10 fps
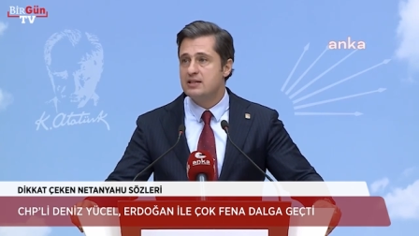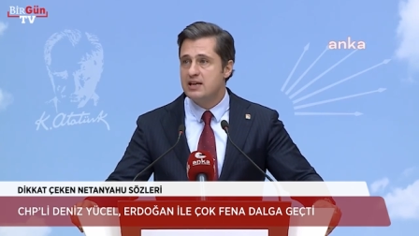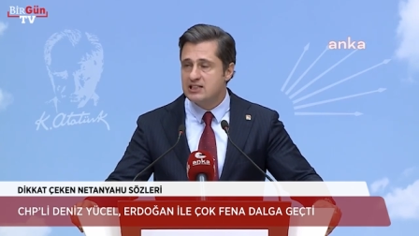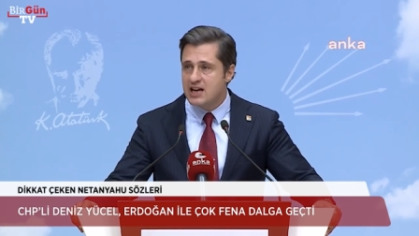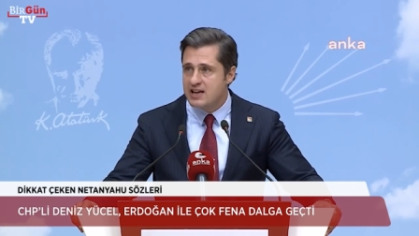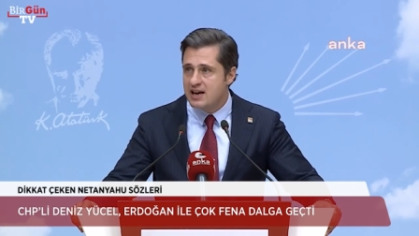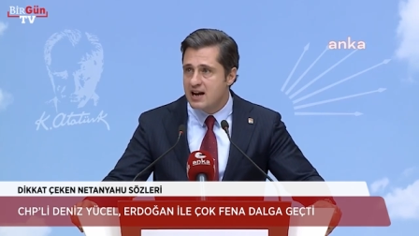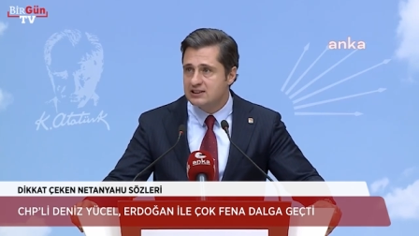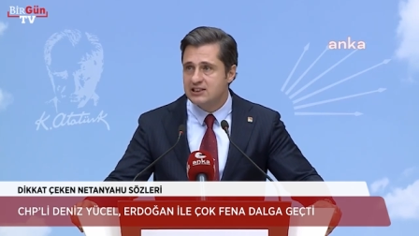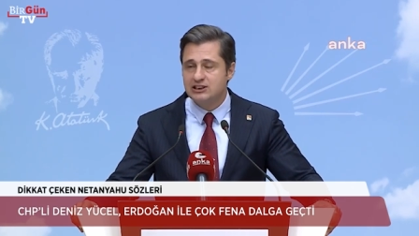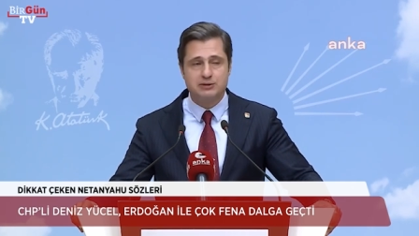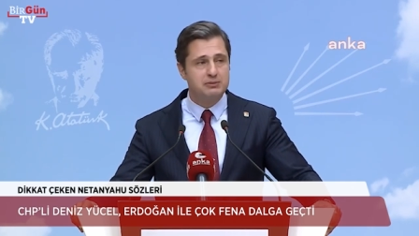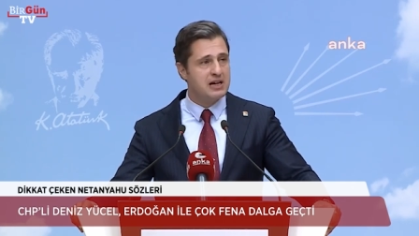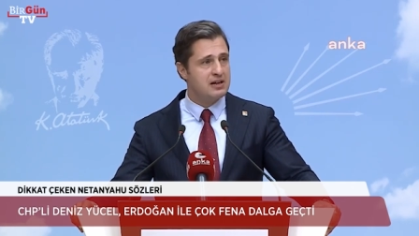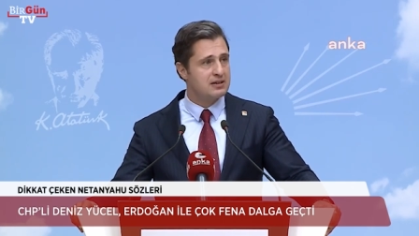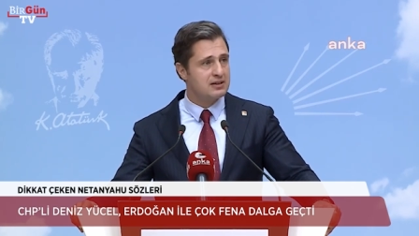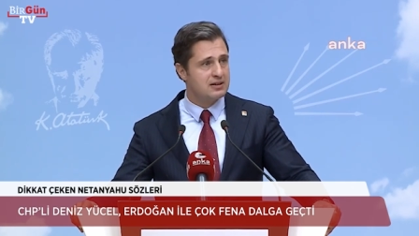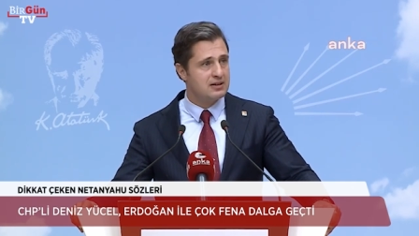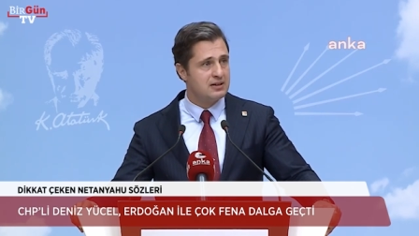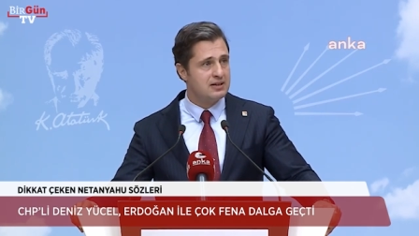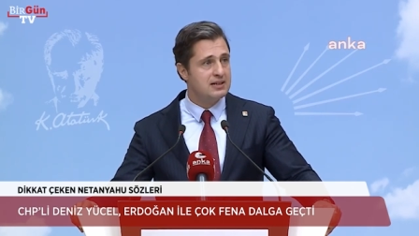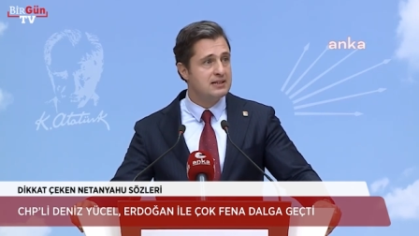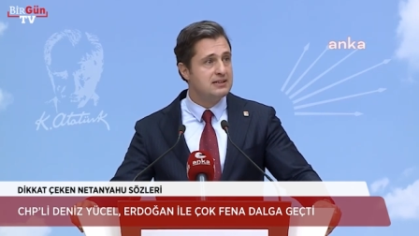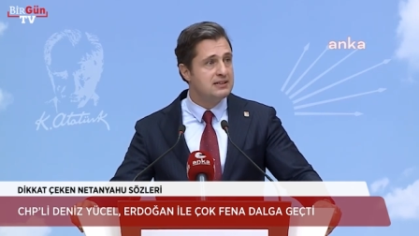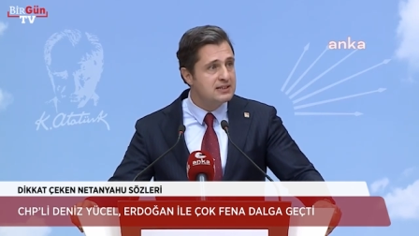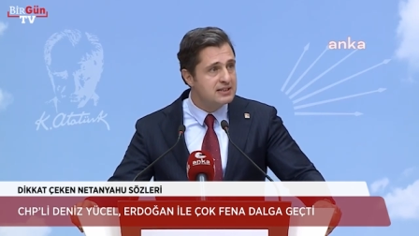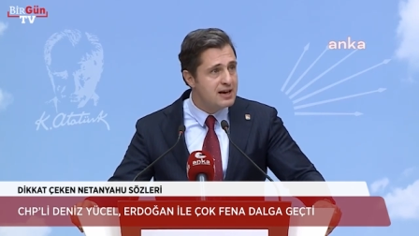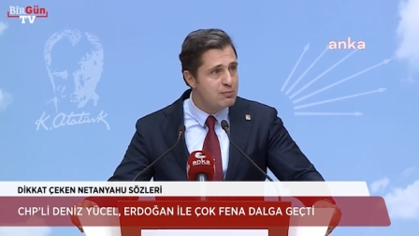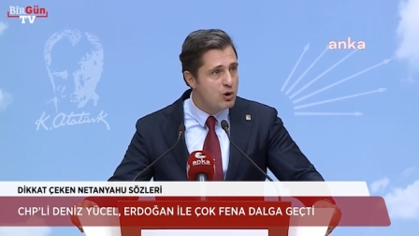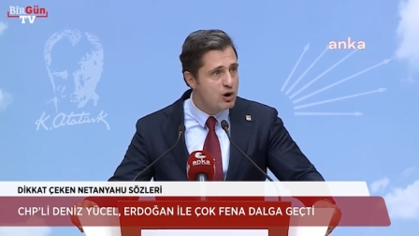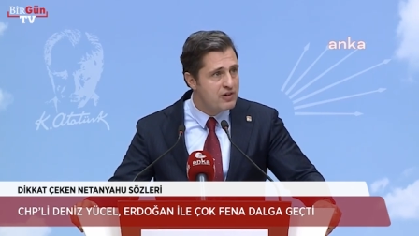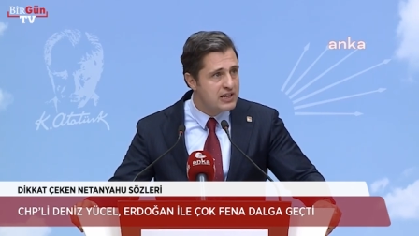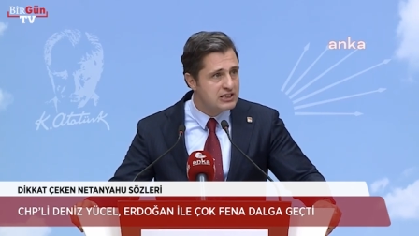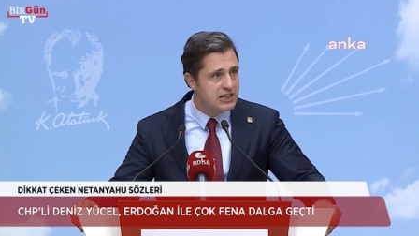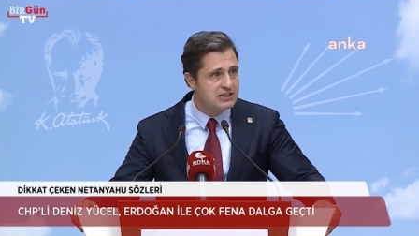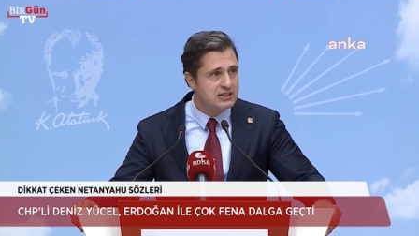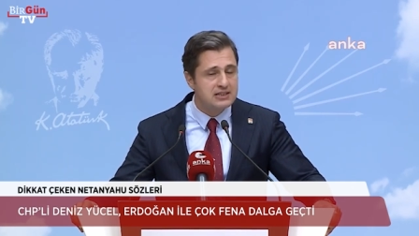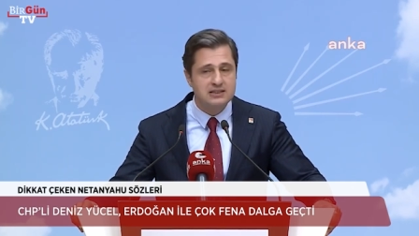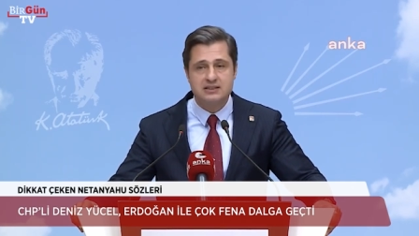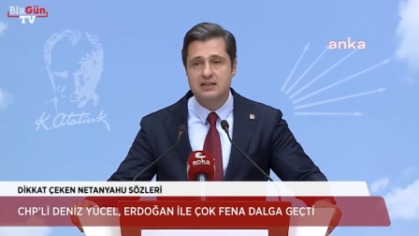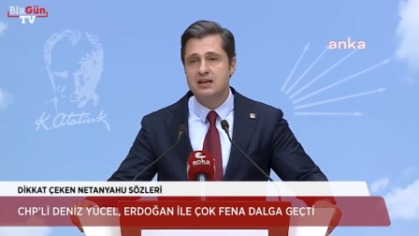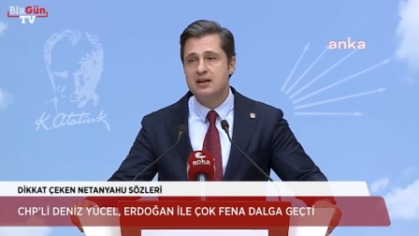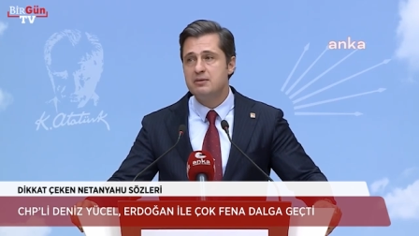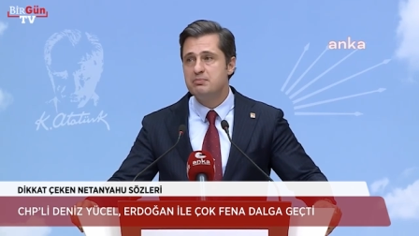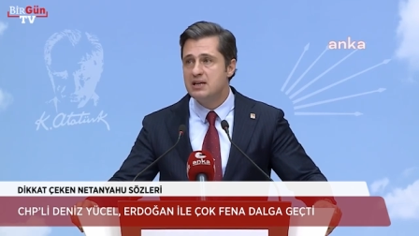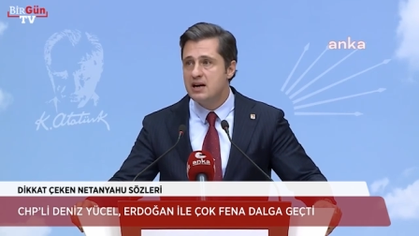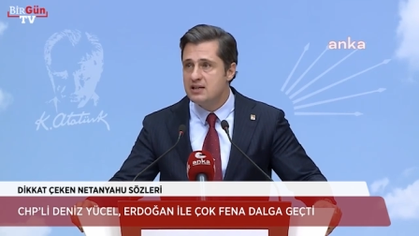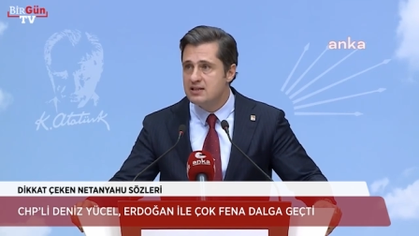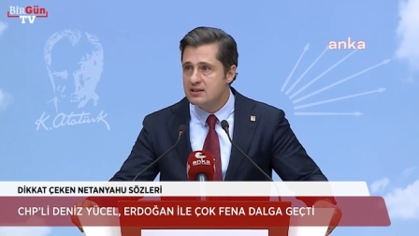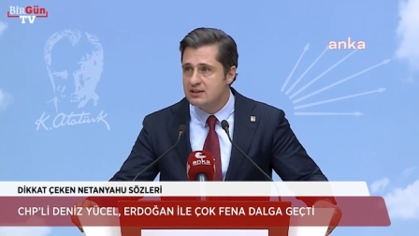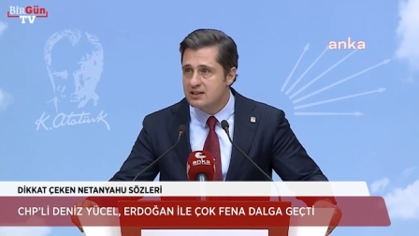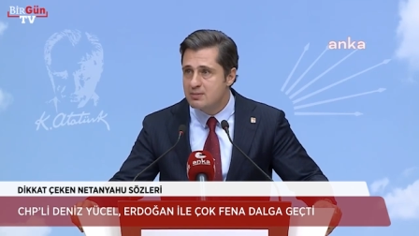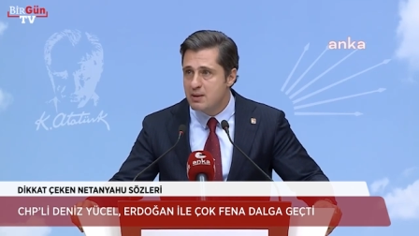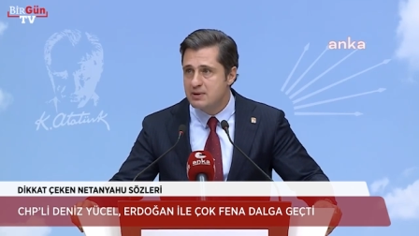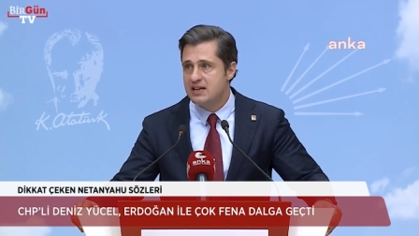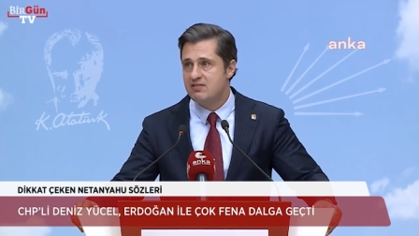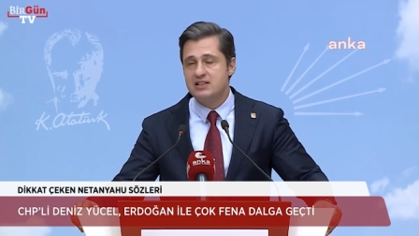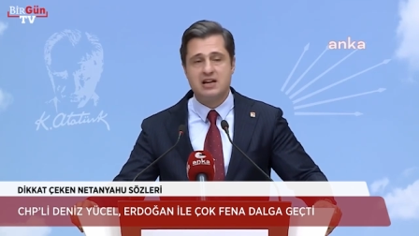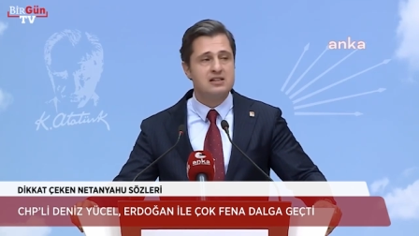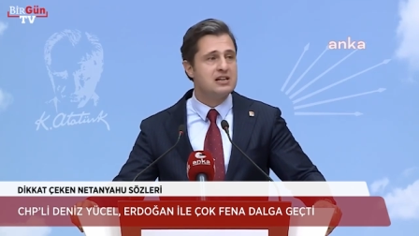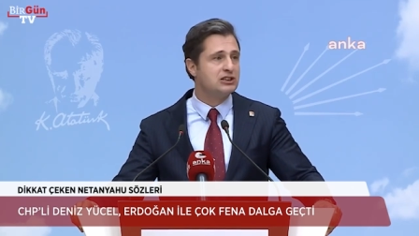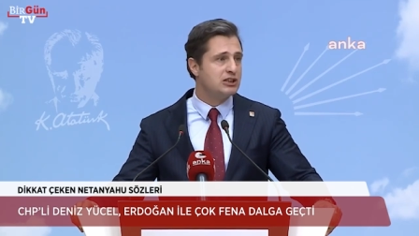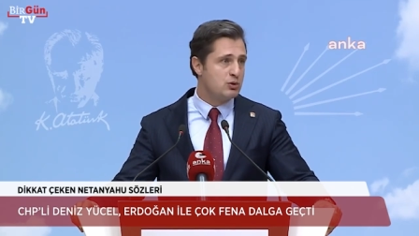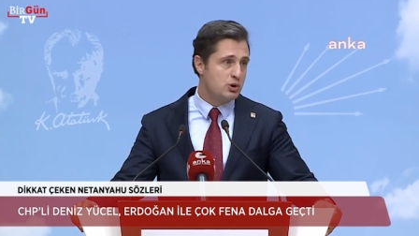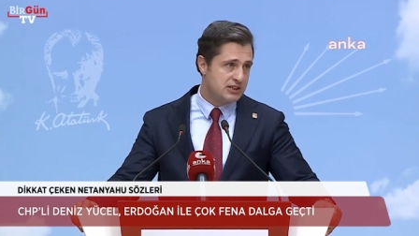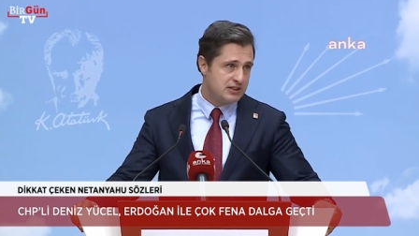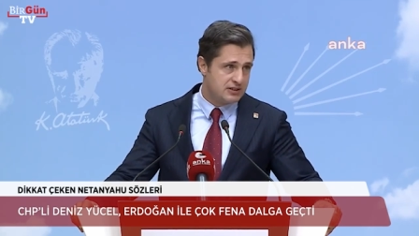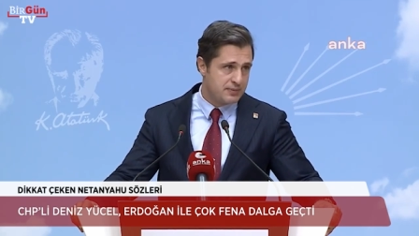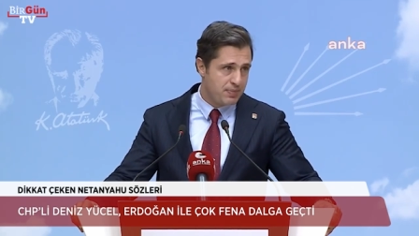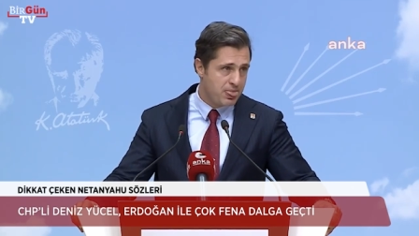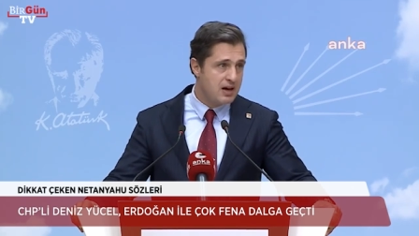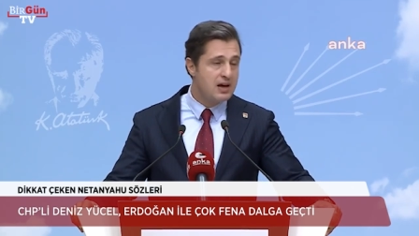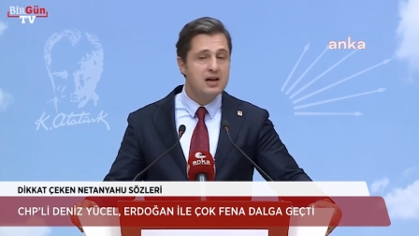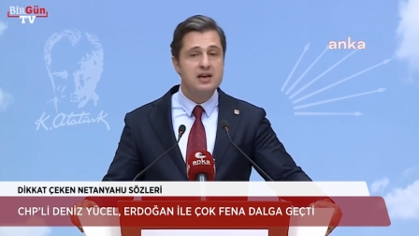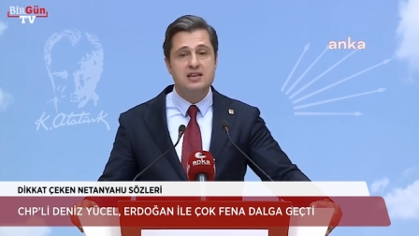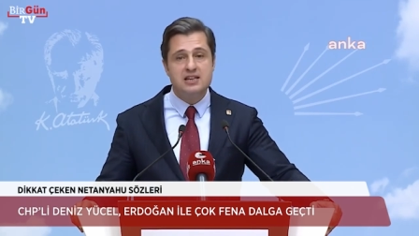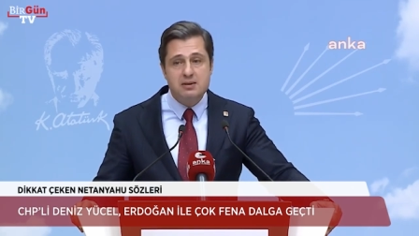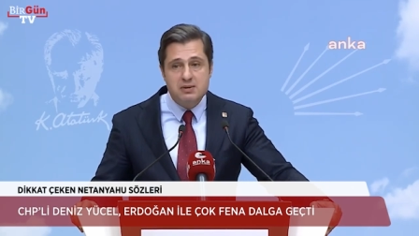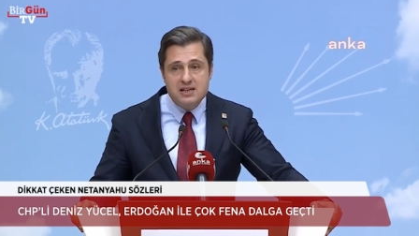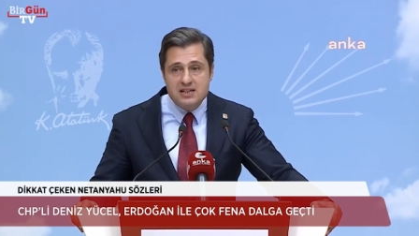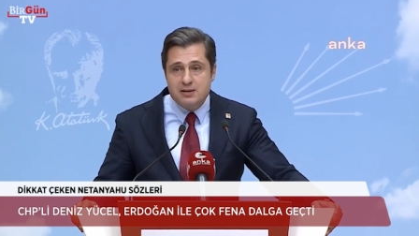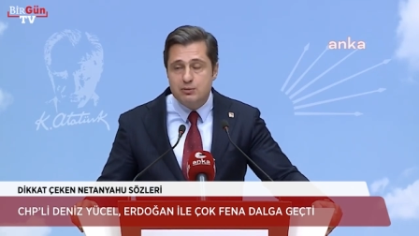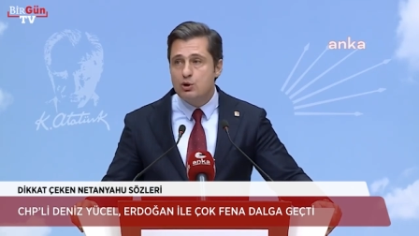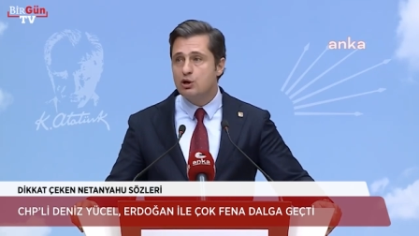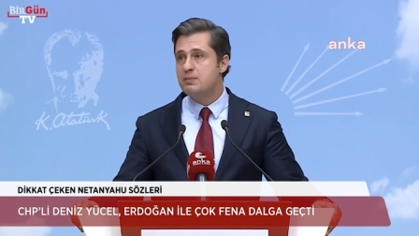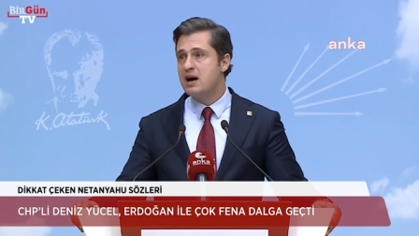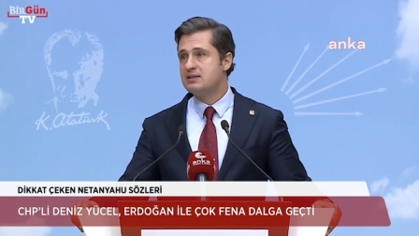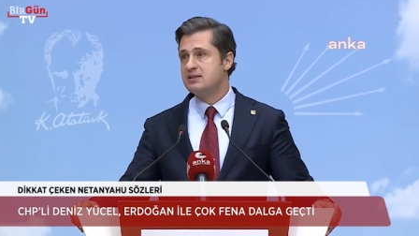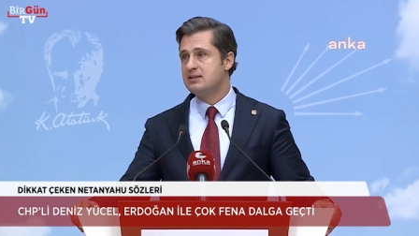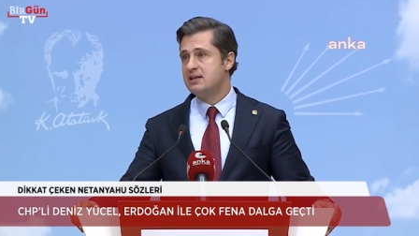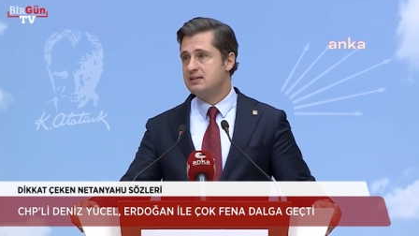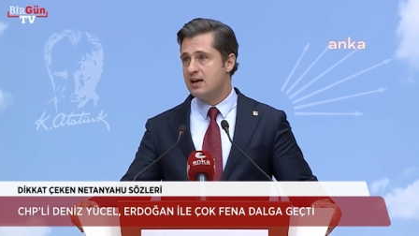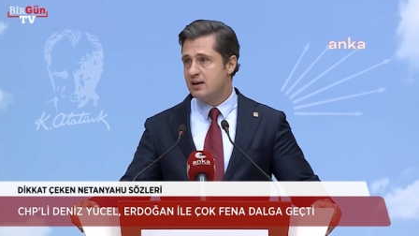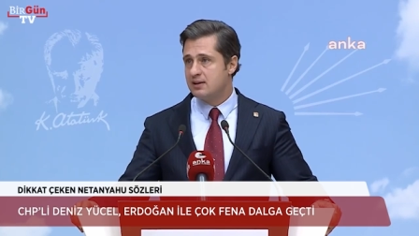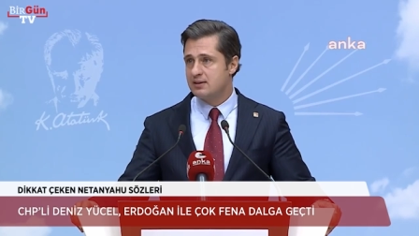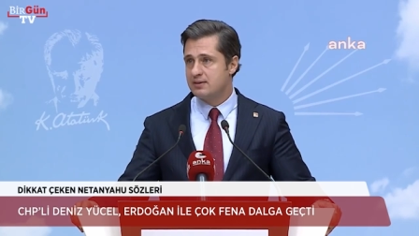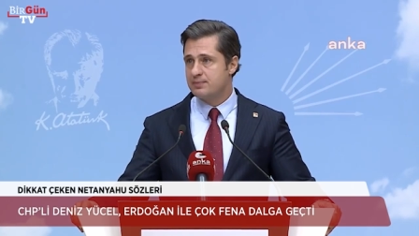Geçen yerel seçimde Sisi'ye mi oy vereceksiniz, Binali Yıldırım'a mı diye vatandaştan o istedi. 2024 Mart'ında da